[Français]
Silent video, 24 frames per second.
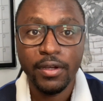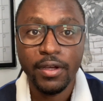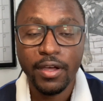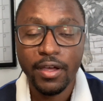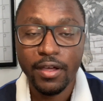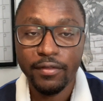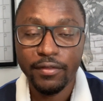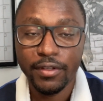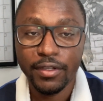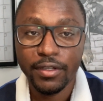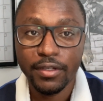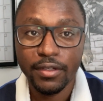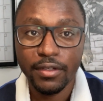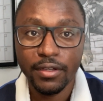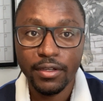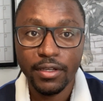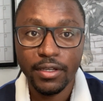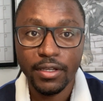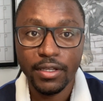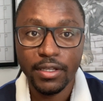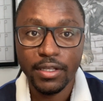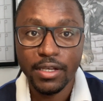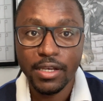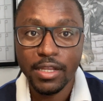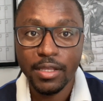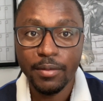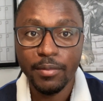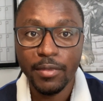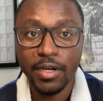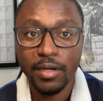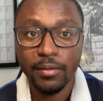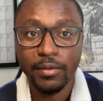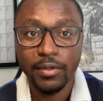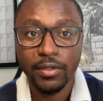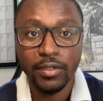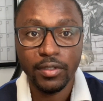avec
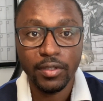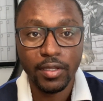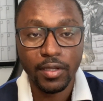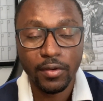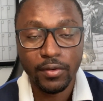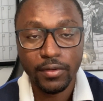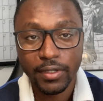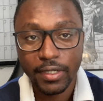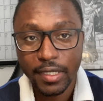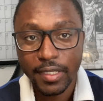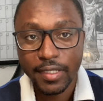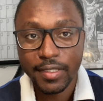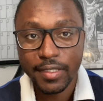l'imam Traoré